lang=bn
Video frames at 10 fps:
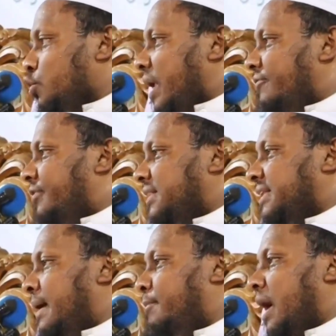সূরা
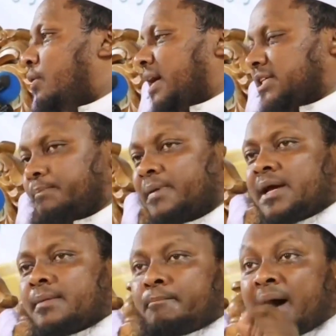ফাতিহা পড়া ওয়াজিব
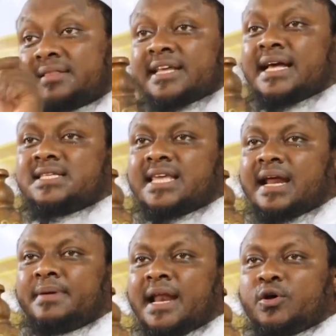মা
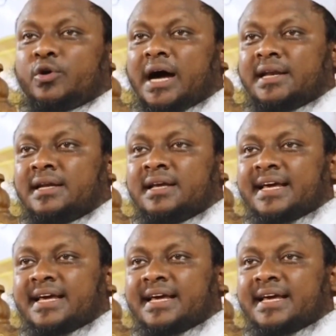তাইয়াসারা মিনাল কোরআন